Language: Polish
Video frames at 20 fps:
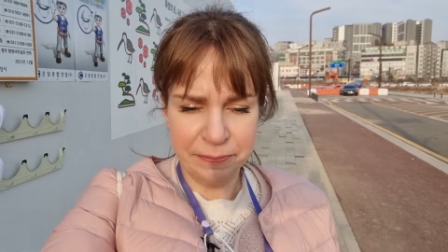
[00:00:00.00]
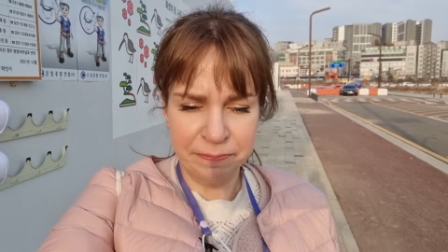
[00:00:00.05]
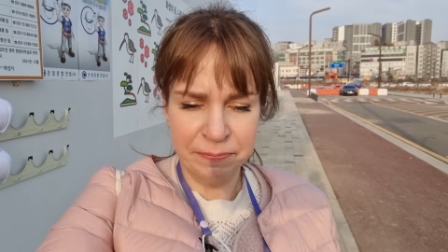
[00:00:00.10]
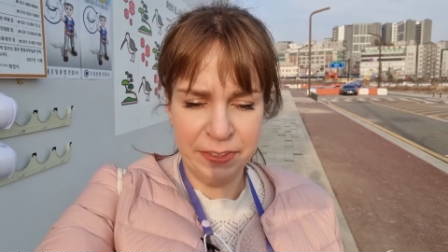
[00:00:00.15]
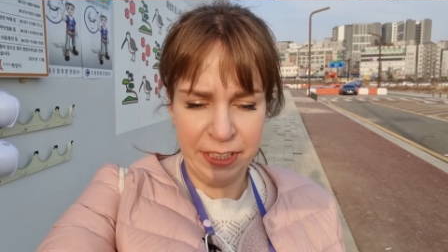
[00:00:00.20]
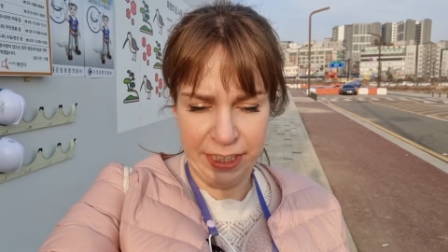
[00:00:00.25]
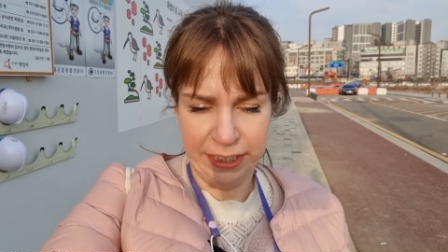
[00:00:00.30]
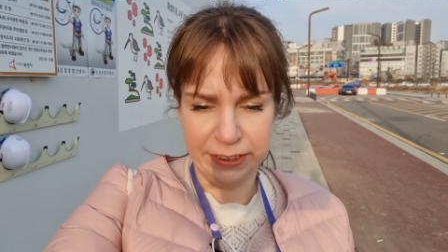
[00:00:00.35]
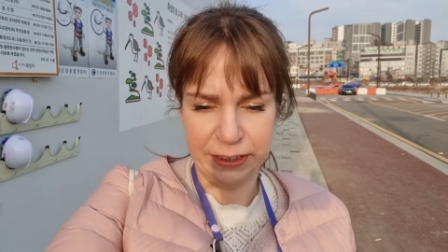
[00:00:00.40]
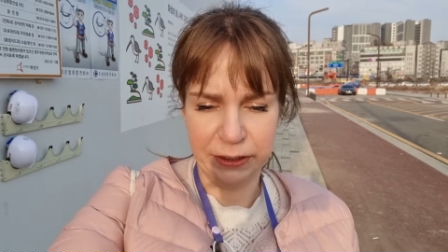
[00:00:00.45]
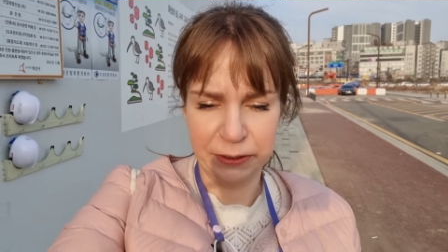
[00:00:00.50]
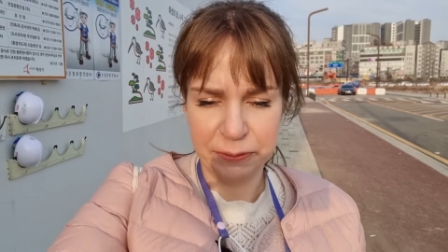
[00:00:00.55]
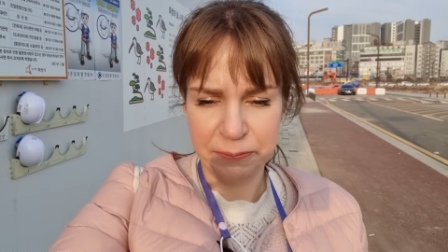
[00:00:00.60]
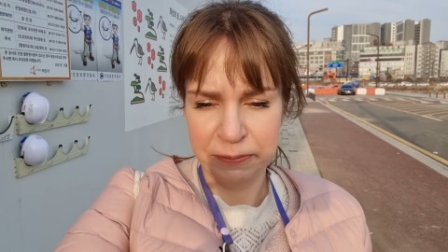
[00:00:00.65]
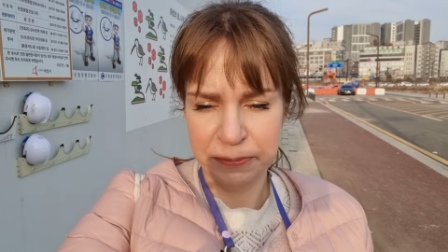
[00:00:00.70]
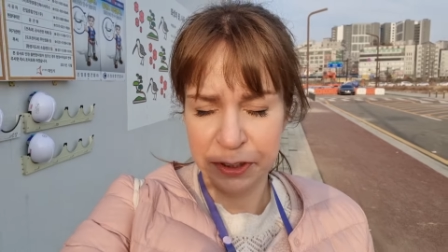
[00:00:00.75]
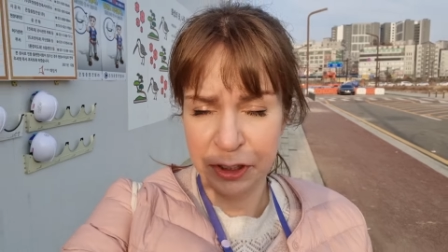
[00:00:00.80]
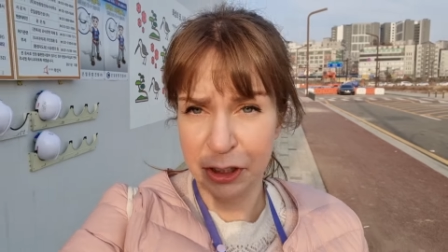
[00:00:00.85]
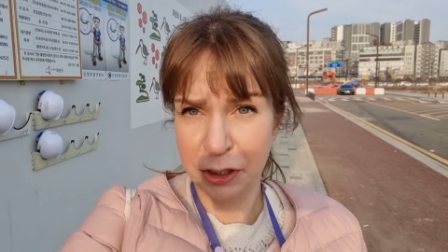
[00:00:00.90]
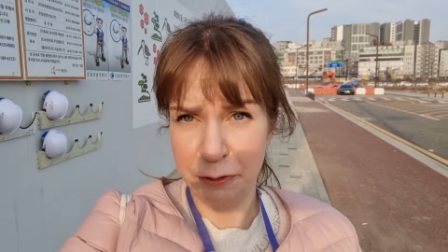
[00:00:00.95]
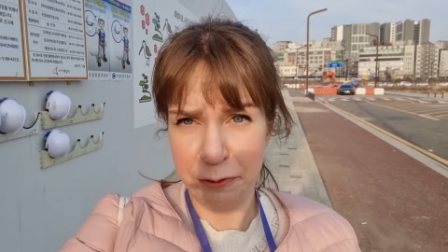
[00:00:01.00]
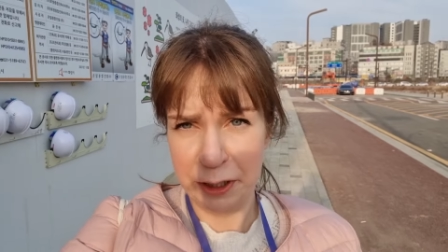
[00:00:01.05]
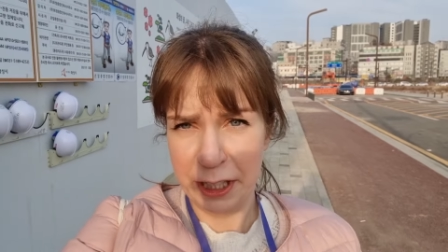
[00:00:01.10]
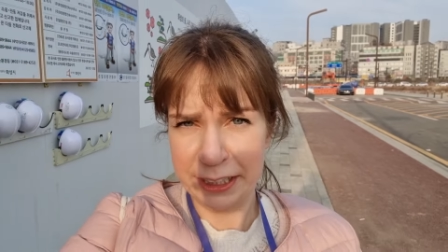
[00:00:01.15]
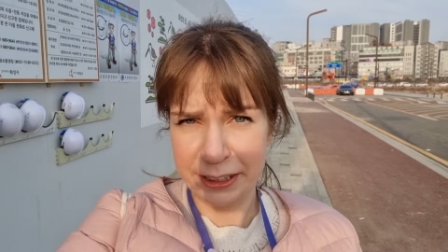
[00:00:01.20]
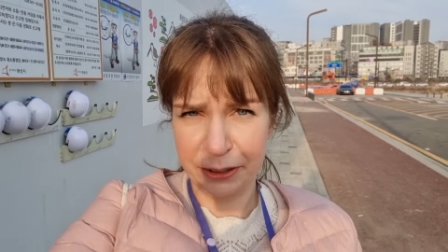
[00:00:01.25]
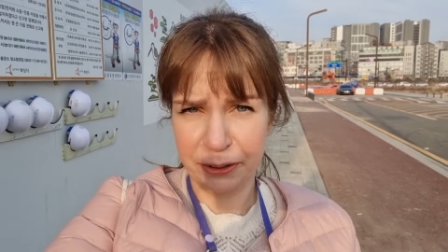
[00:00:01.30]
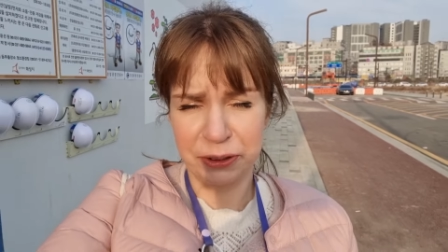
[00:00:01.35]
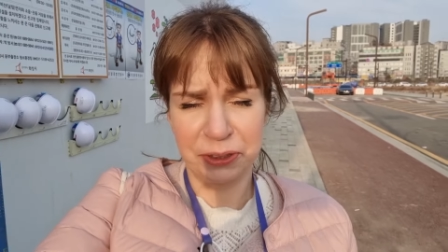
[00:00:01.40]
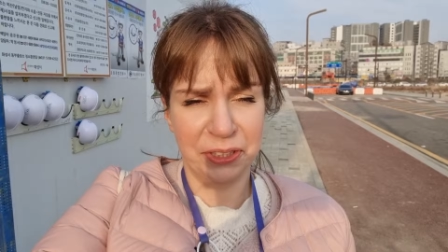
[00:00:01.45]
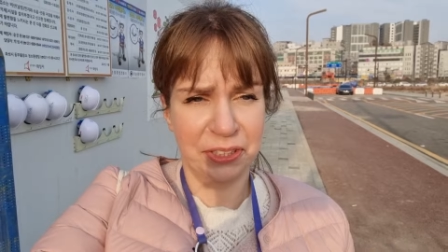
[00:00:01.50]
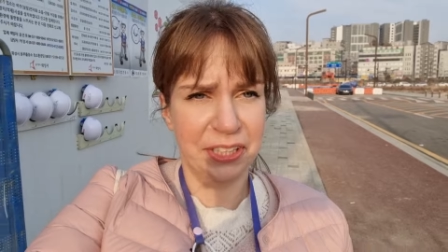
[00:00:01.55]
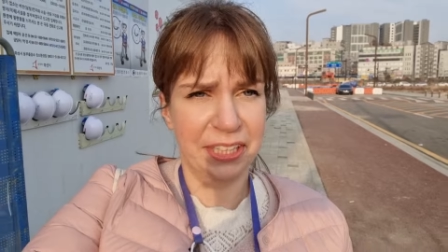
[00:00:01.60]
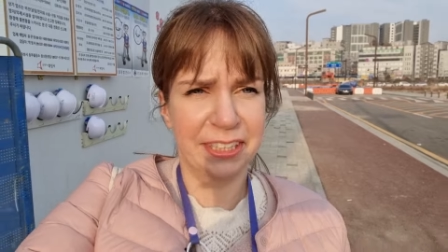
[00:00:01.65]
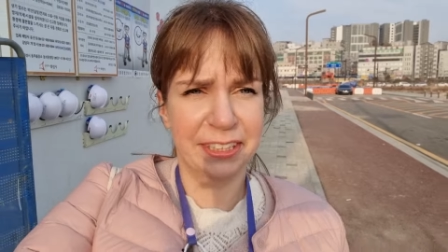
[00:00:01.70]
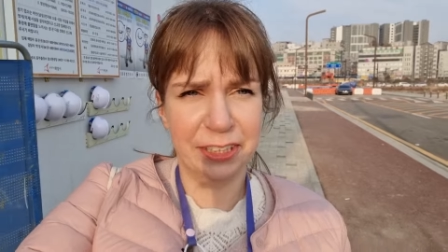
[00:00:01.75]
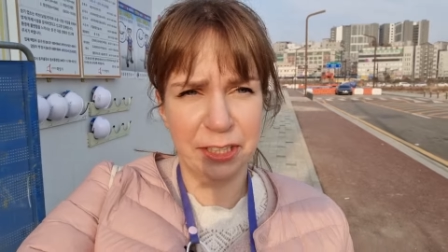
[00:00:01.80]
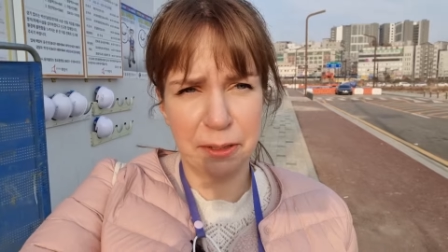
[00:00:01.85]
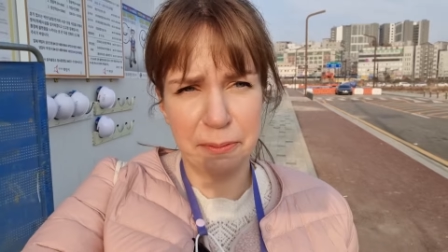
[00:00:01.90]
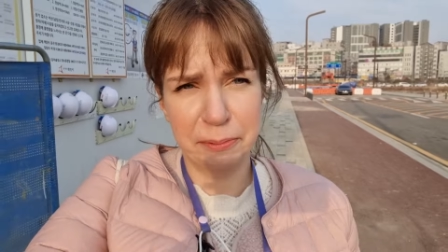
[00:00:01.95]
Jedzą. Czy wiedzą, co to
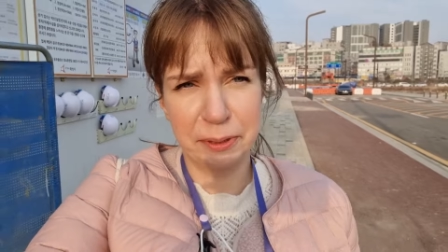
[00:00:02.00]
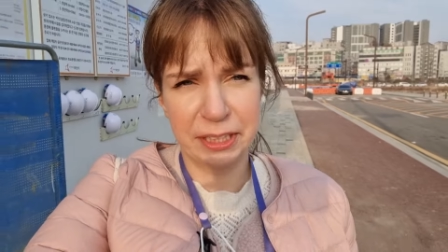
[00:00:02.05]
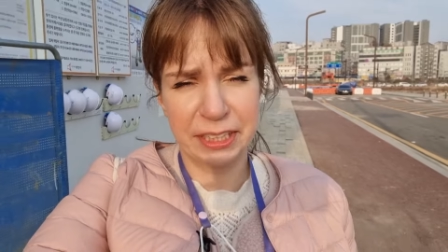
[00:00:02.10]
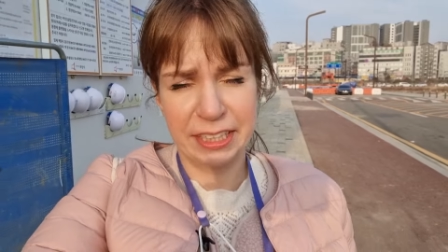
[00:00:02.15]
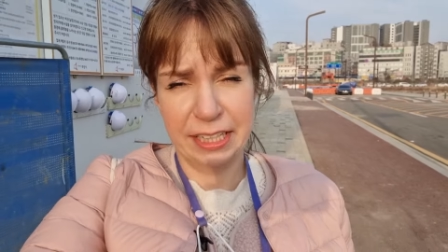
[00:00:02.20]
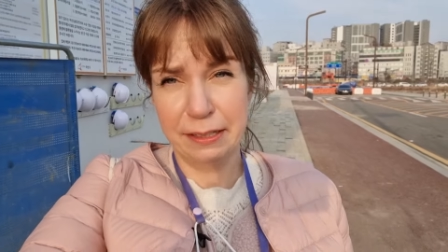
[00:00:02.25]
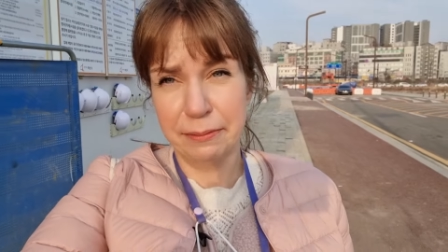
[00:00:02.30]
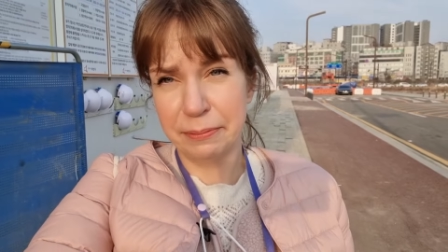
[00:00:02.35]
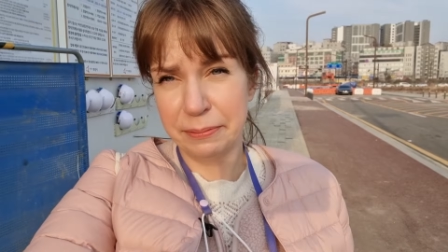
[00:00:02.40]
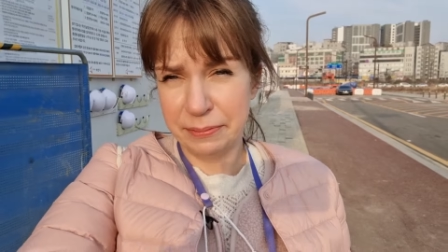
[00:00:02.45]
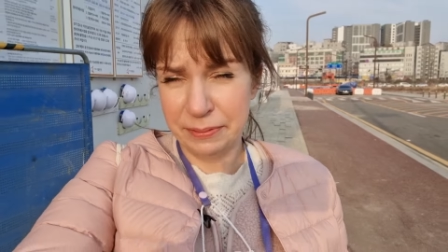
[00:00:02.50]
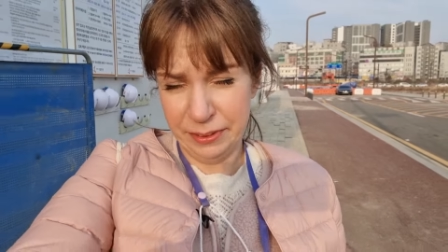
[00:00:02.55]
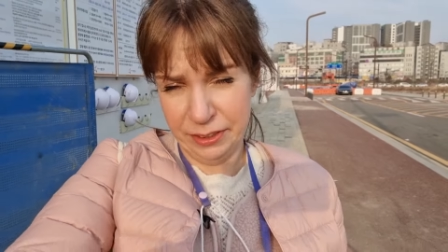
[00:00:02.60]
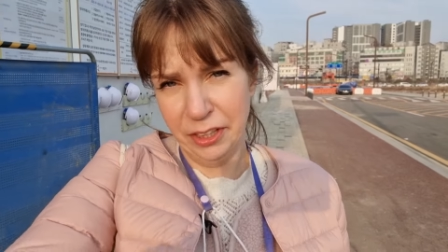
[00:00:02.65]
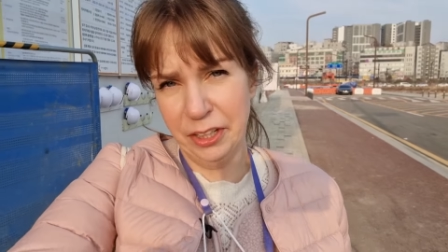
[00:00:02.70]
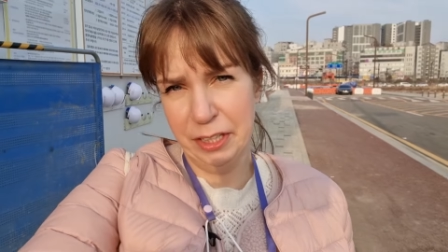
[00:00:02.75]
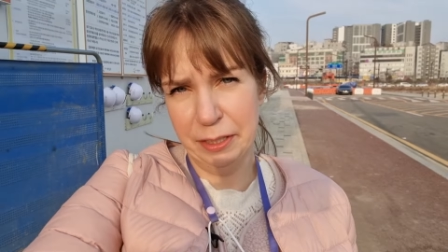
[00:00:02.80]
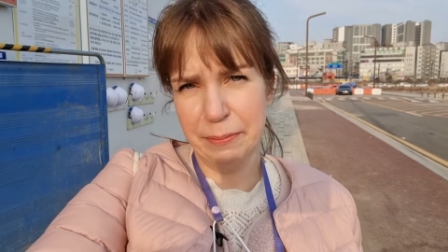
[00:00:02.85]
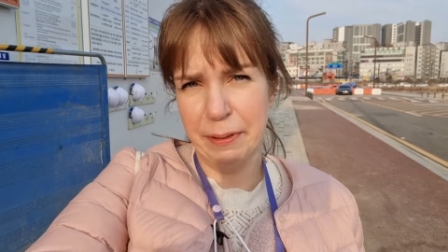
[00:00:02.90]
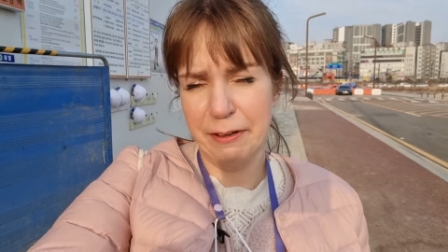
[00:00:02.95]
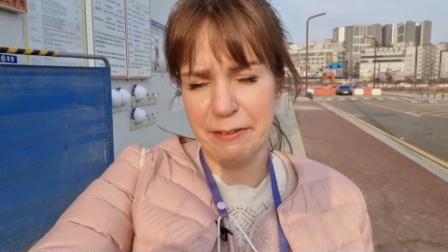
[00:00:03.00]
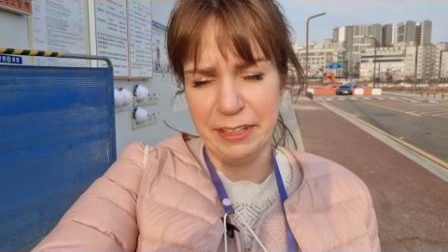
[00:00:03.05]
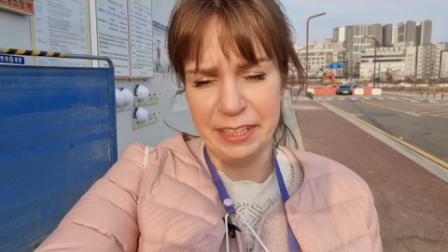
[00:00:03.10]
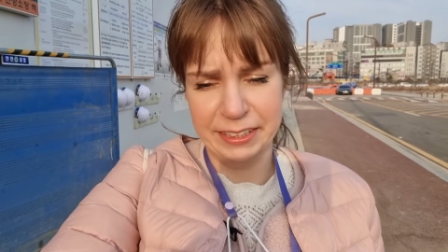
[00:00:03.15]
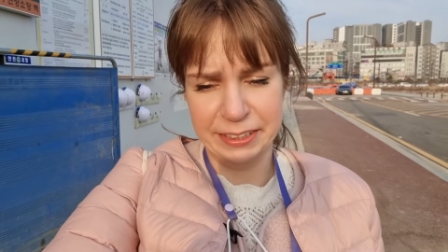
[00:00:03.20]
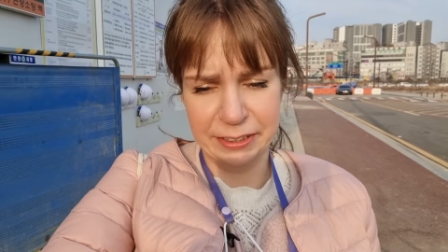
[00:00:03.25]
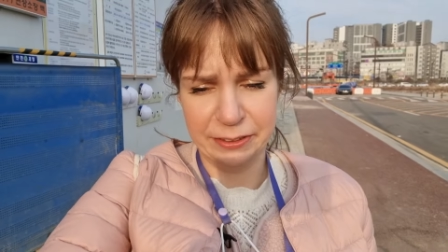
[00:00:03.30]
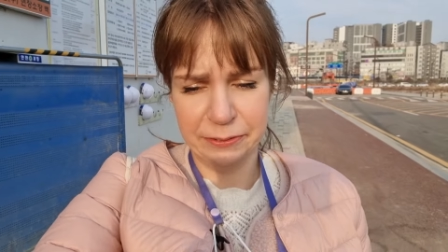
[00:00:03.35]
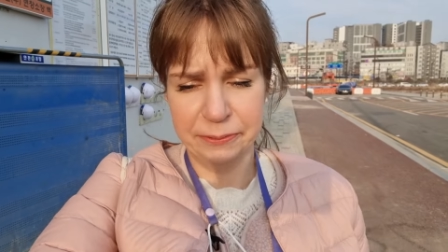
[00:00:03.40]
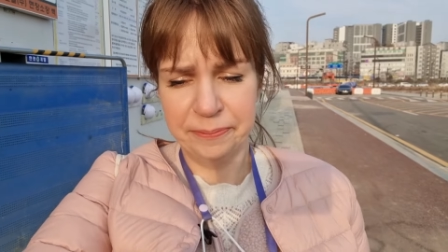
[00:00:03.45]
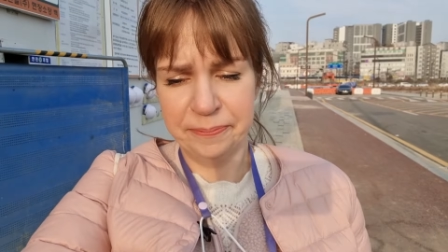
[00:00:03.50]
jest dobry chleb? No chyba wiedzą.